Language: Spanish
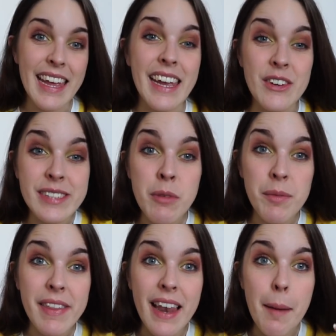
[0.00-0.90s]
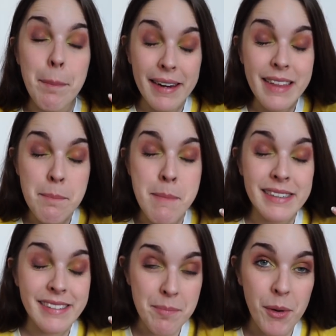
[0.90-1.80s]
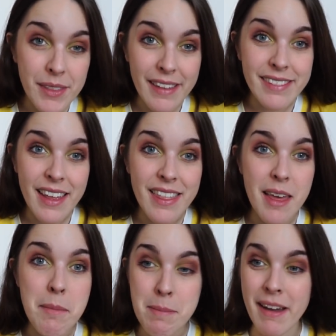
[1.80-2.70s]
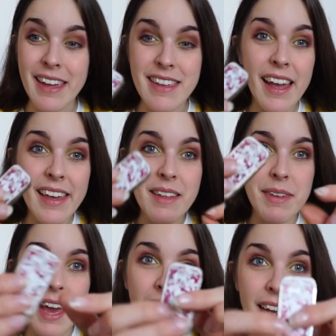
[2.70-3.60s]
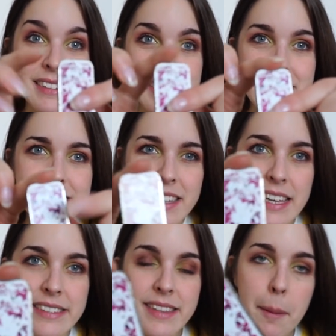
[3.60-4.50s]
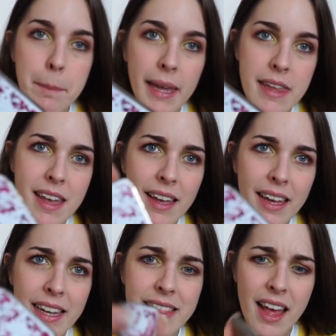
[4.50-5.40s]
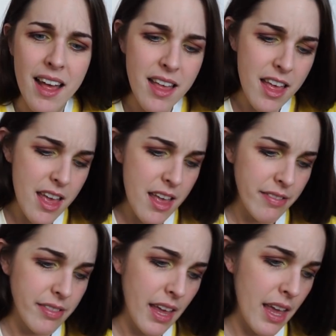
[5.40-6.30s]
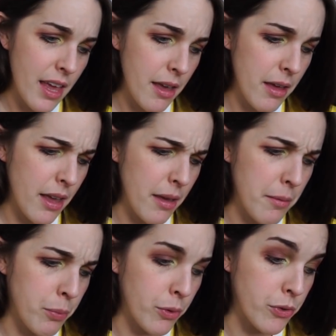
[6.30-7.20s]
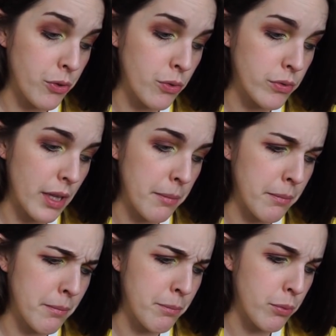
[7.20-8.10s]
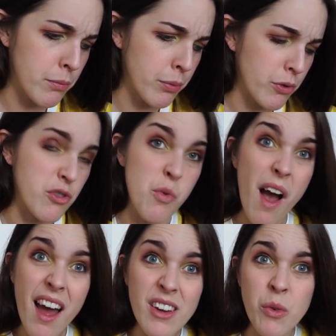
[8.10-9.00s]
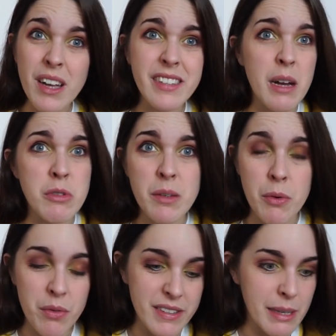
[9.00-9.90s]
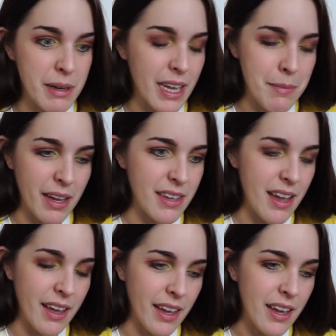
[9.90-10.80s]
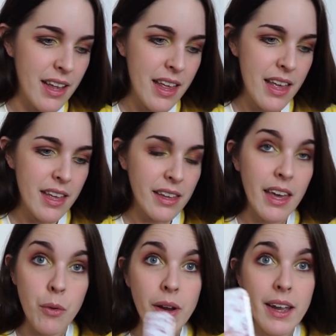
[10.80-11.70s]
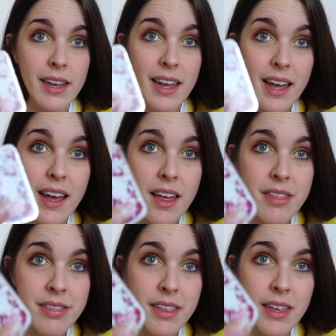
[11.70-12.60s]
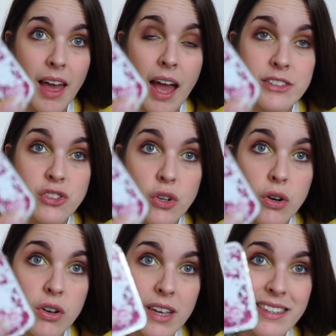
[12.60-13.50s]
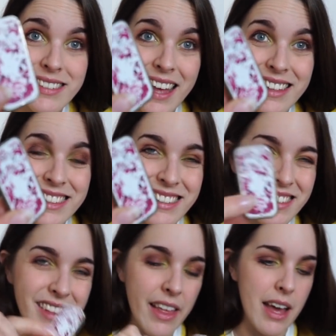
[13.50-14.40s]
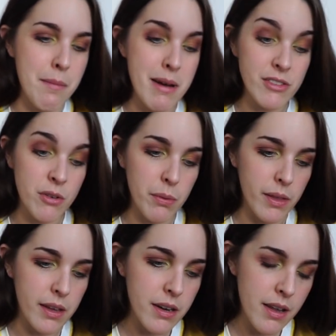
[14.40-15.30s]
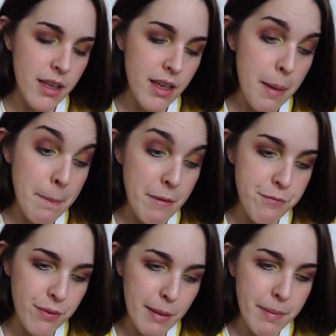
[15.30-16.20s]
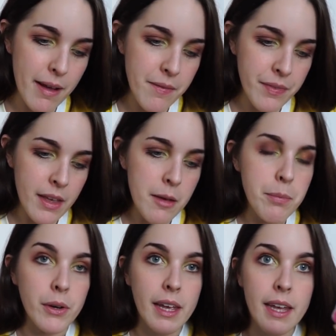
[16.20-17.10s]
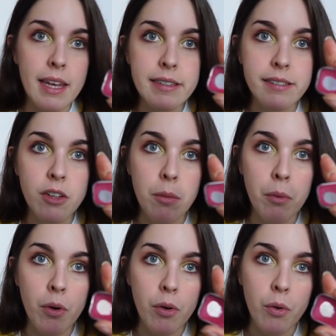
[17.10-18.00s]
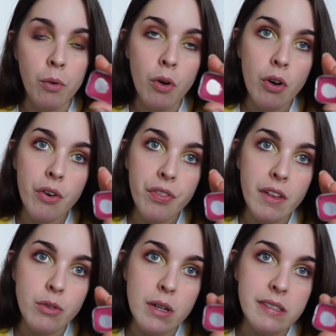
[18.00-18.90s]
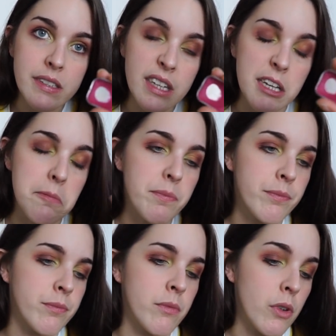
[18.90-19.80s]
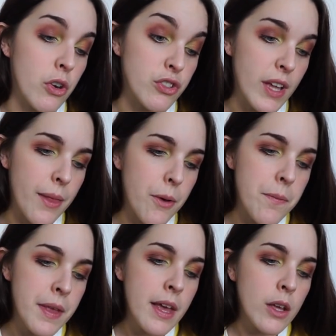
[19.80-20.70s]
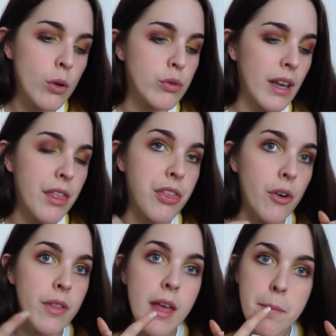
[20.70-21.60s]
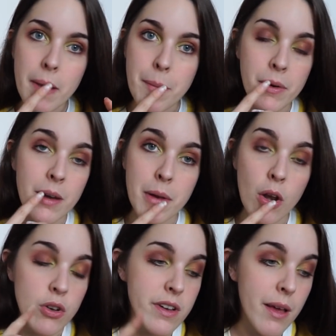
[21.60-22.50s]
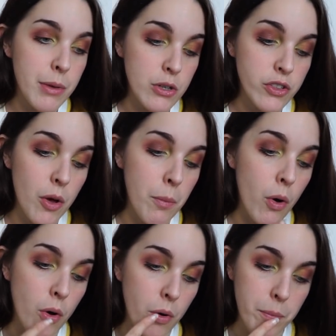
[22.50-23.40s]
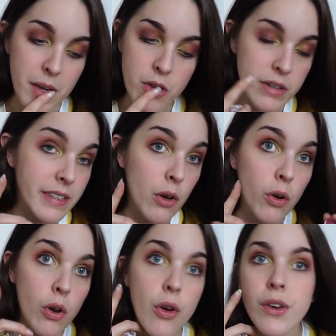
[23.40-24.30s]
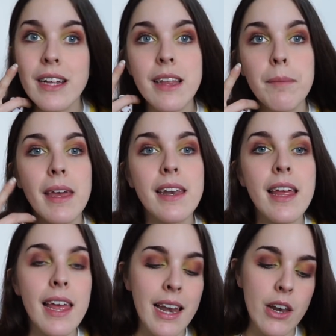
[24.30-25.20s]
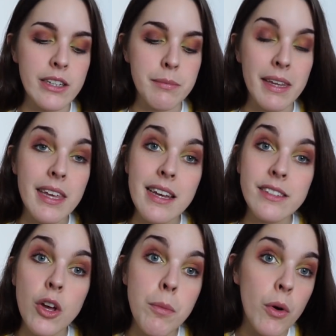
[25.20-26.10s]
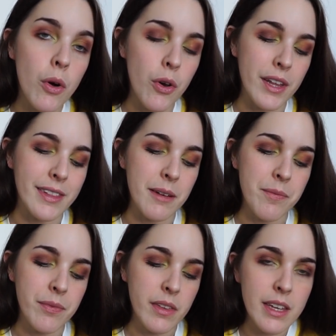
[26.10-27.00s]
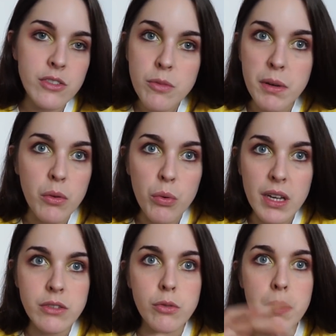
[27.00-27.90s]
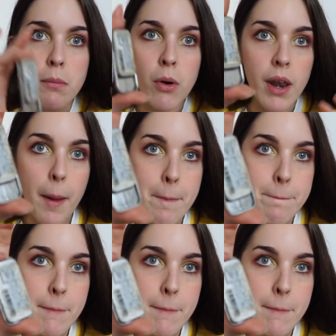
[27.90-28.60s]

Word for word: Y que no se me olvide, la parte más importante de mi maquillaje de viajes es esta pequeña cajita de, eh, bourgeois. de Bourjois, nunca sé cómo se pronuncia esta marca de maquillaje, que aunque la caja de asco, que está desgastada a más no poder, me flipa porque es como un colorcito así mm, rosado que utilizo para ponérmelo en los labios como brillo así con color y también en las mejillas como colorete. Y es súper cookie y súper mona.